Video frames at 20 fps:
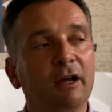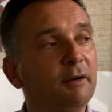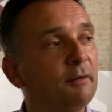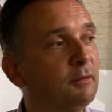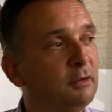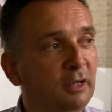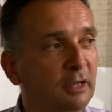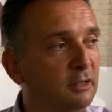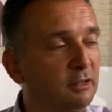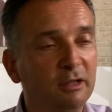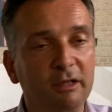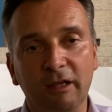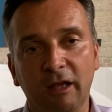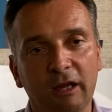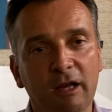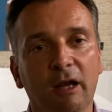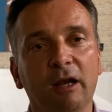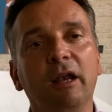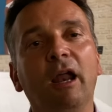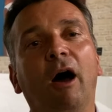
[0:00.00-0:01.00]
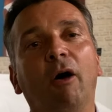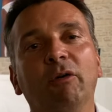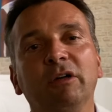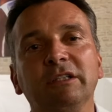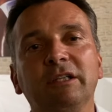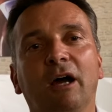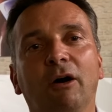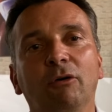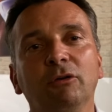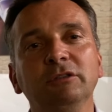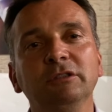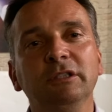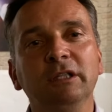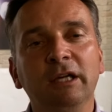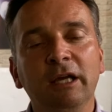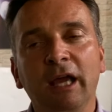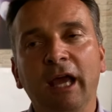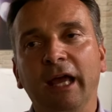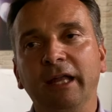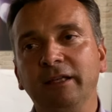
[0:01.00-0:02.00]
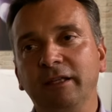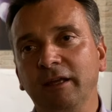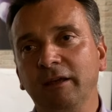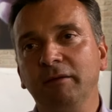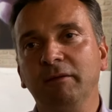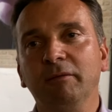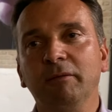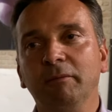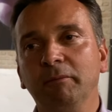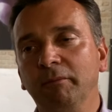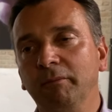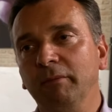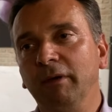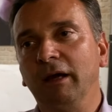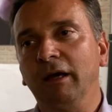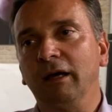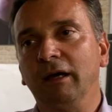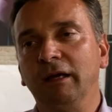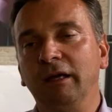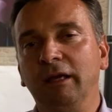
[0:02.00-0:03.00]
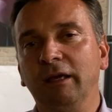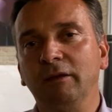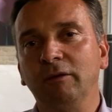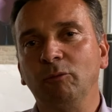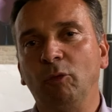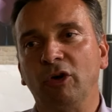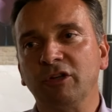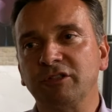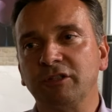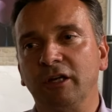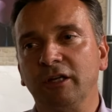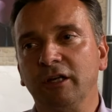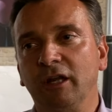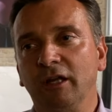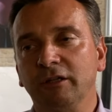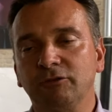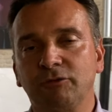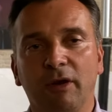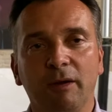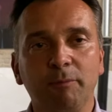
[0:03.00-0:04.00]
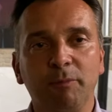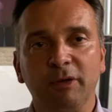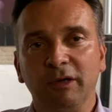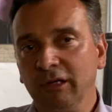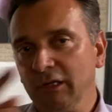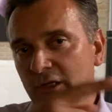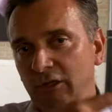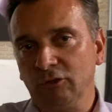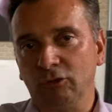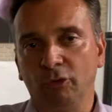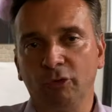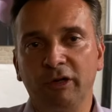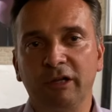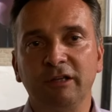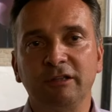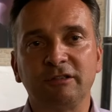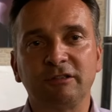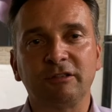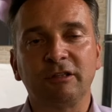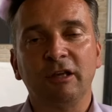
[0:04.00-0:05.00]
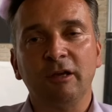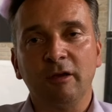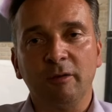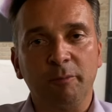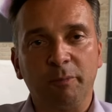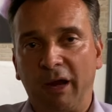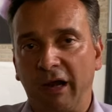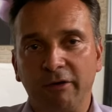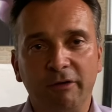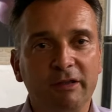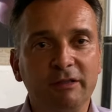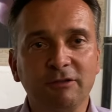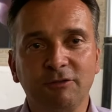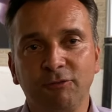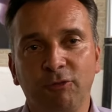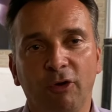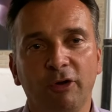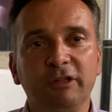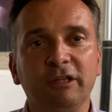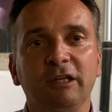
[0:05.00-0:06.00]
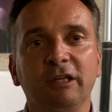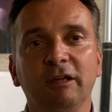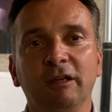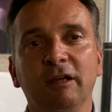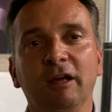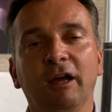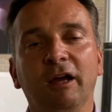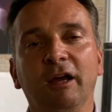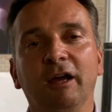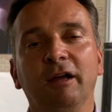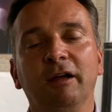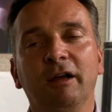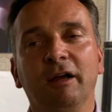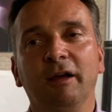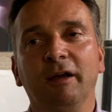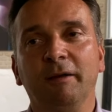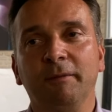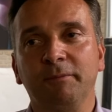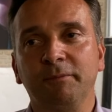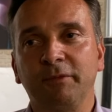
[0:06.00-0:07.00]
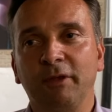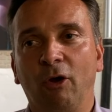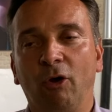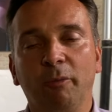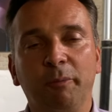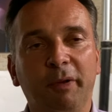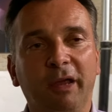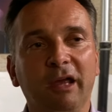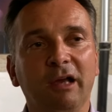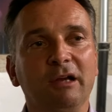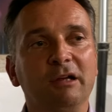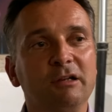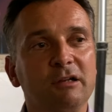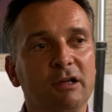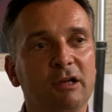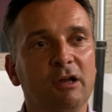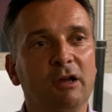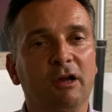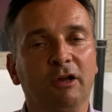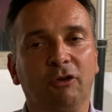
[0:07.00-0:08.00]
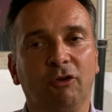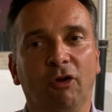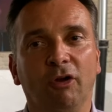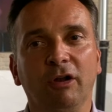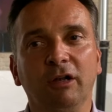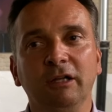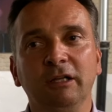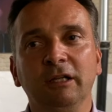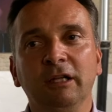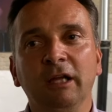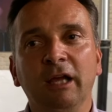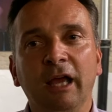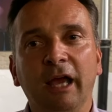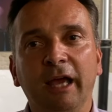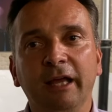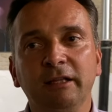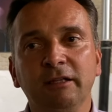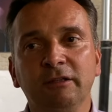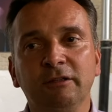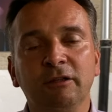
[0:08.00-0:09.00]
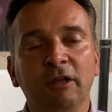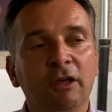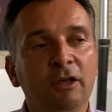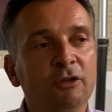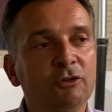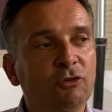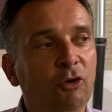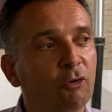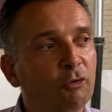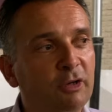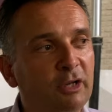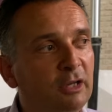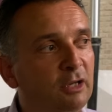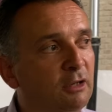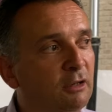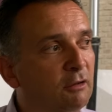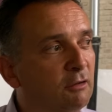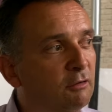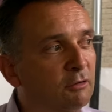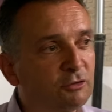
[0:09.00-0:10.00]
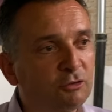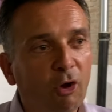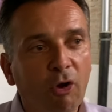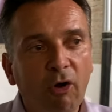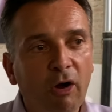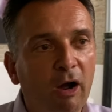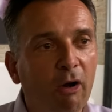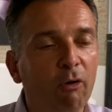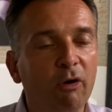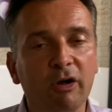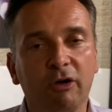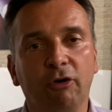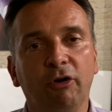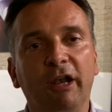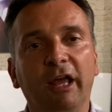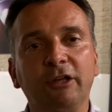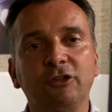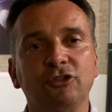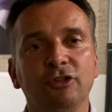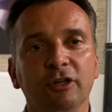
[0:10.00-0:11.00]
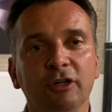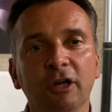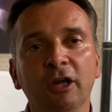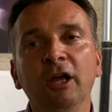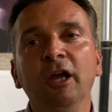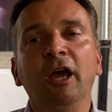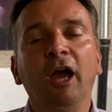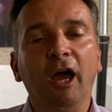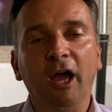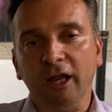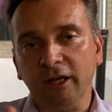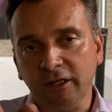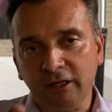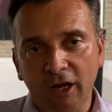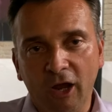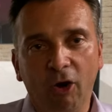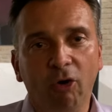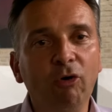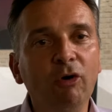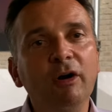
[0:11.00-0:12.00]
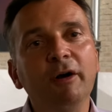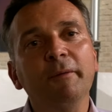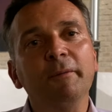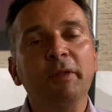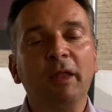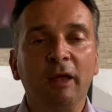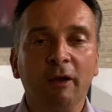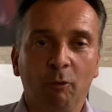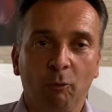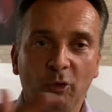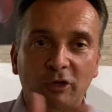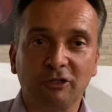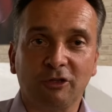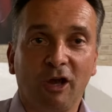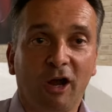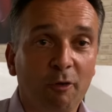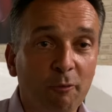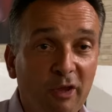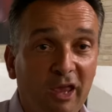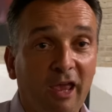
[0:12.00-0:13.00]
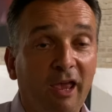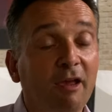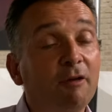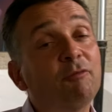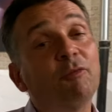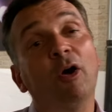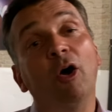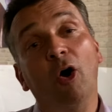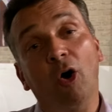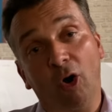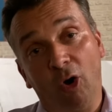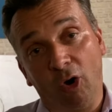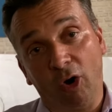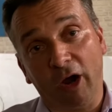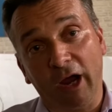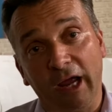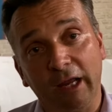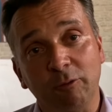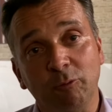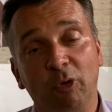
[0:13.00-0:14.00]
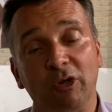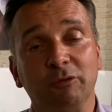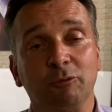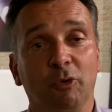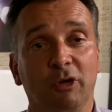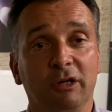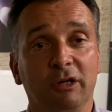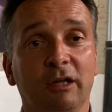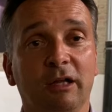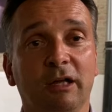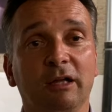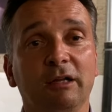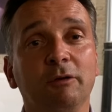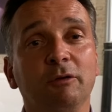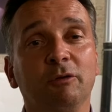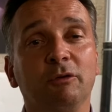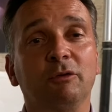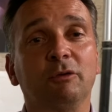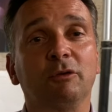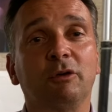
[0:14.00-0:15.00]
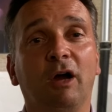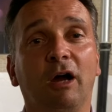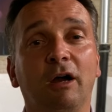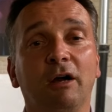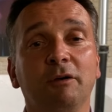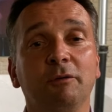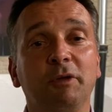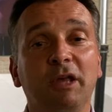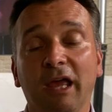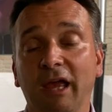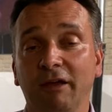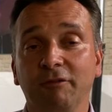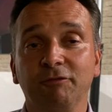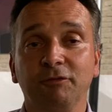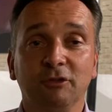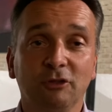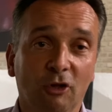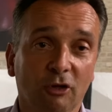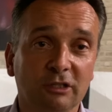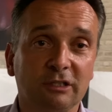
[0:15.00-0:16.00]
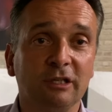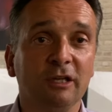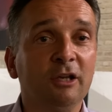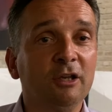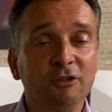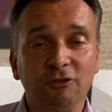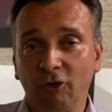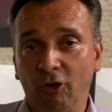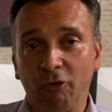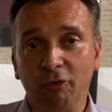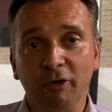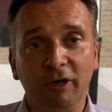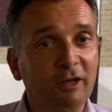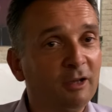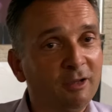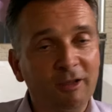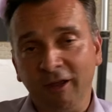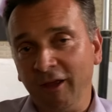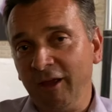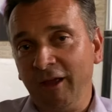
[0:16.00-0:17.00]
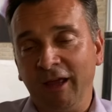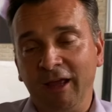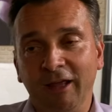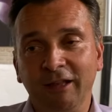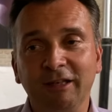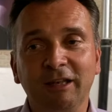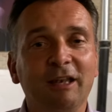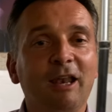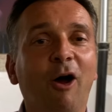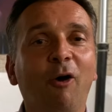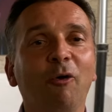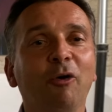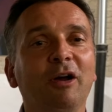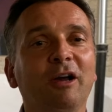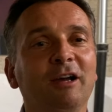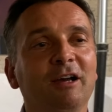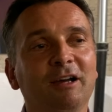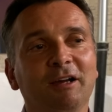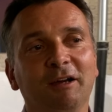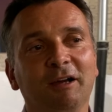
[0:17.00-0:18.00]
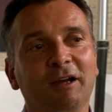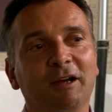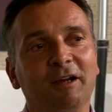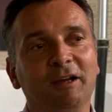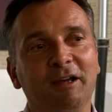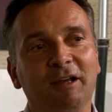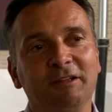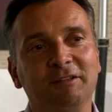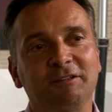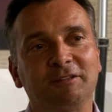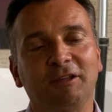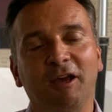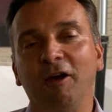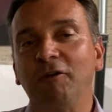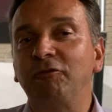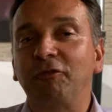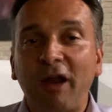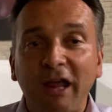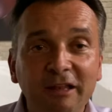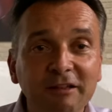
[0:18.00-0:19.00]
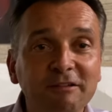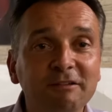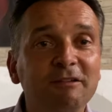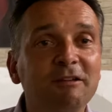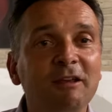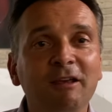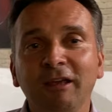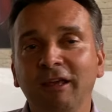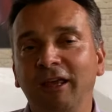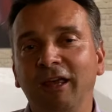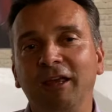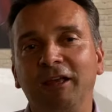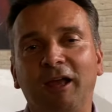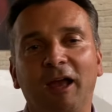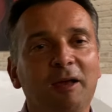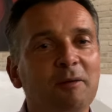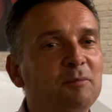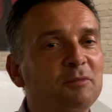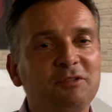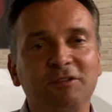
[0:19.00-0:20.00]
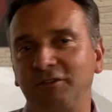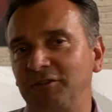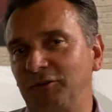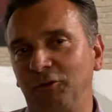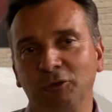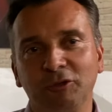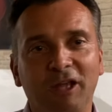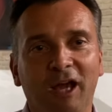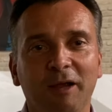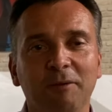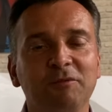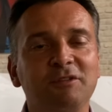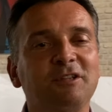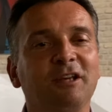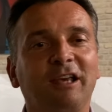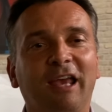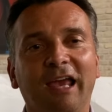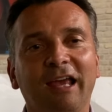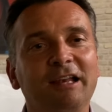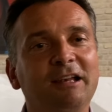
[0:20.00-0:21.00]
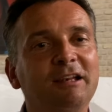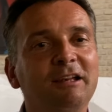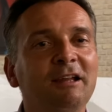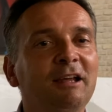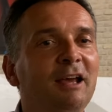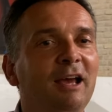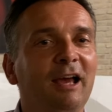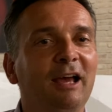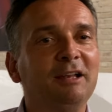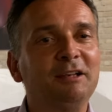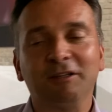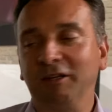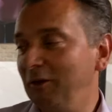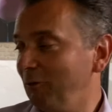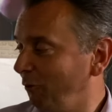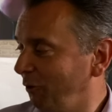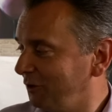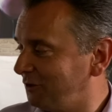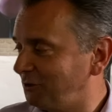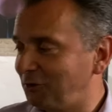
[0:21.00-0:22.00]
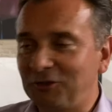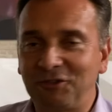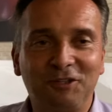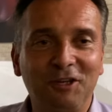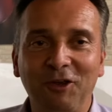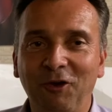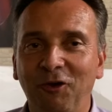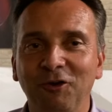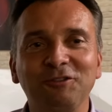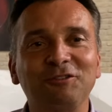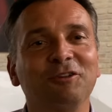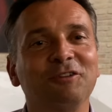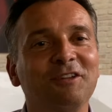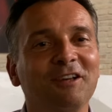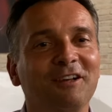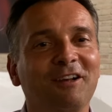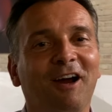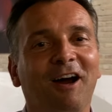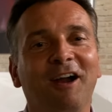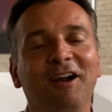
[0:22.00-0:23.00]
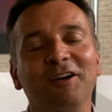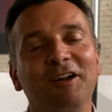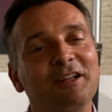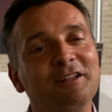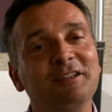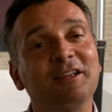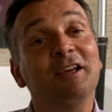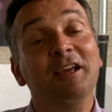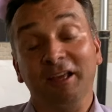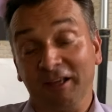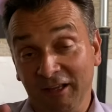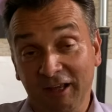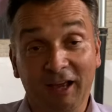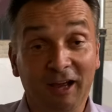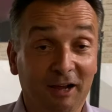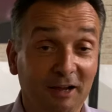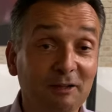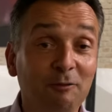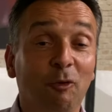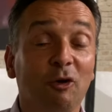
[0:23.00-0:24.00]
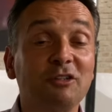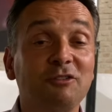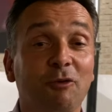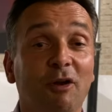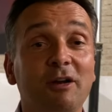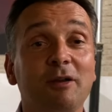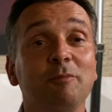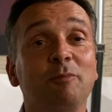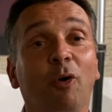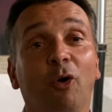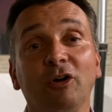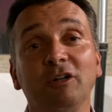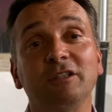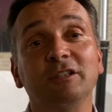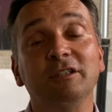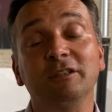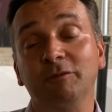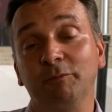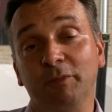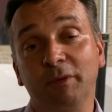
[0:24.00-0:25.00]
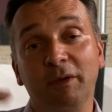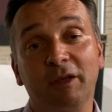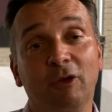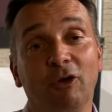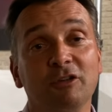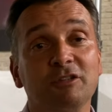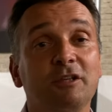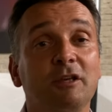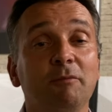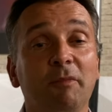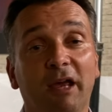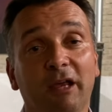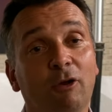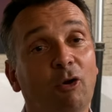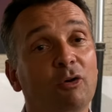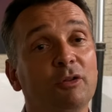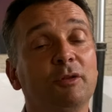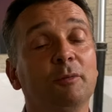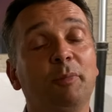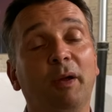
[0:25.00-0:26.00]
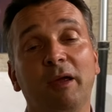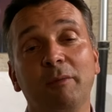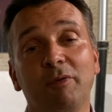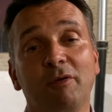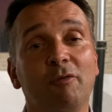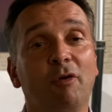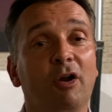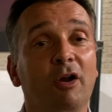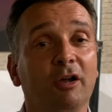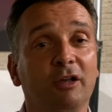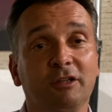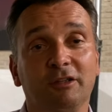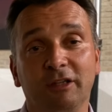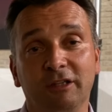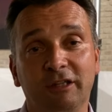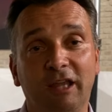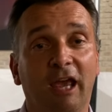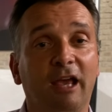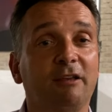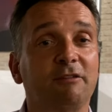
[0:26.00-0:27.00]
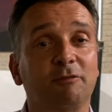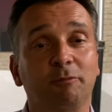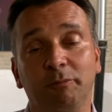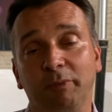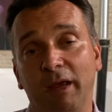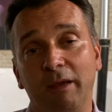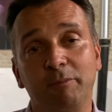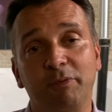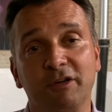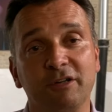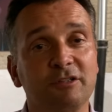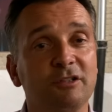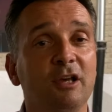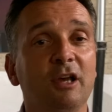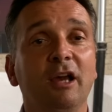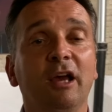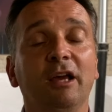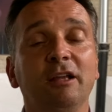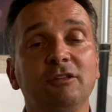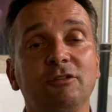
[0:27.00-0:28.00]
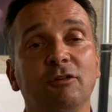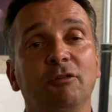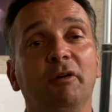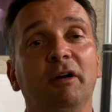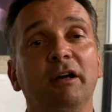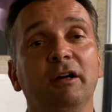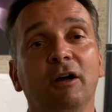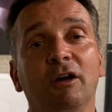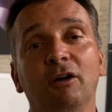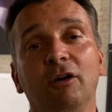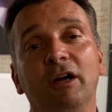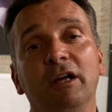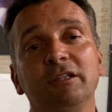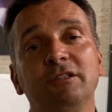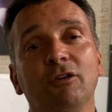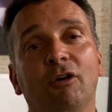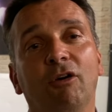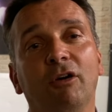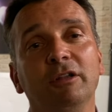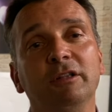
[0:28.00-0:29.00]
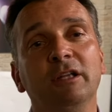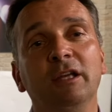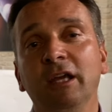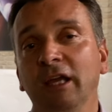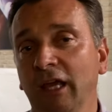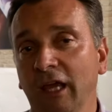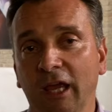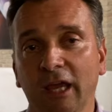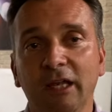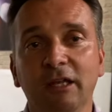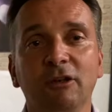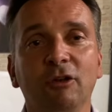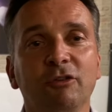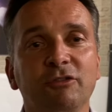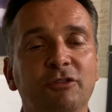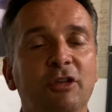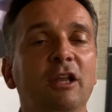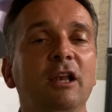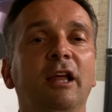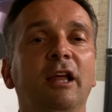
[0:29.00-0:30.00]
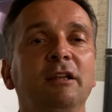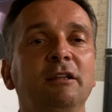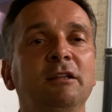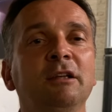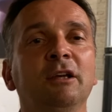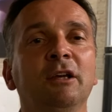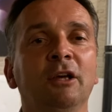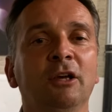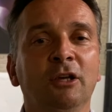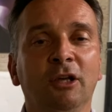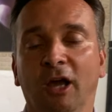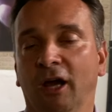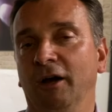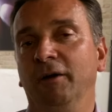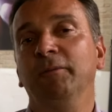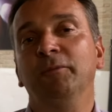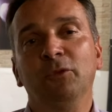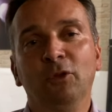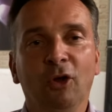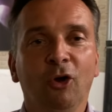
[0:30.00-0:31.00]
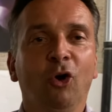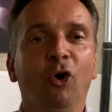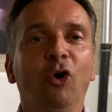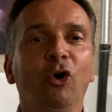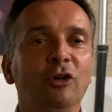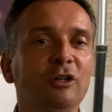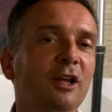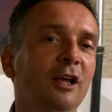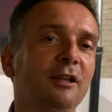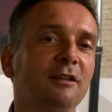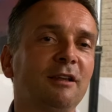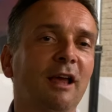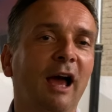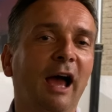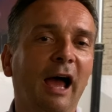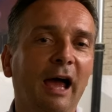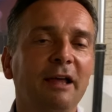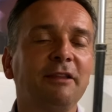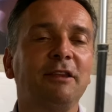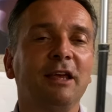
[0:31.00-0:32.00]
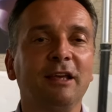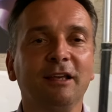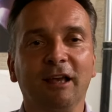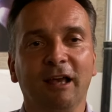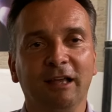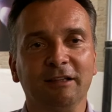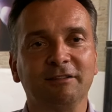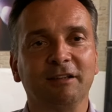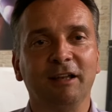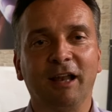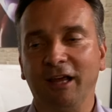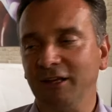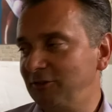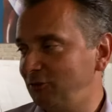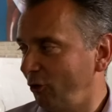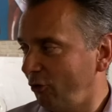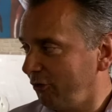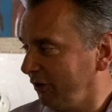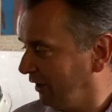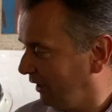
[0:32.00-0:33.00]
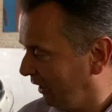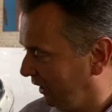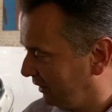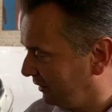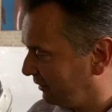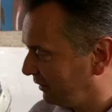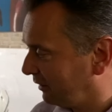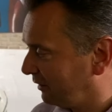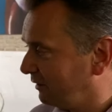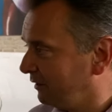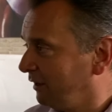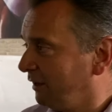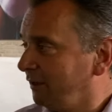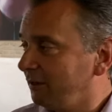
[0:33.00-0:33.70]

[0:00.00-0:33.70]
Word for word: Non sono sicuro che fosse la decisione migliore. Lui sapeva della vendita e quindi ci telefonò. Ma perché ci conosceva? Aveva parlato anche con Mazda Nuova Zelanda. Sua moglie era una ragazza alla pari qui ad Augusta e in un viaggio vide la nostra collezione. Sapeva quali auto avevamo e quali no. Ora è un amico, è venuto altre due volte e vuole sempre vedere l'auto. È stato molto importante perché fece tutti i documenti in Nuova Zelanda. Una bella storia per l'auto che è arrivata da più lontano.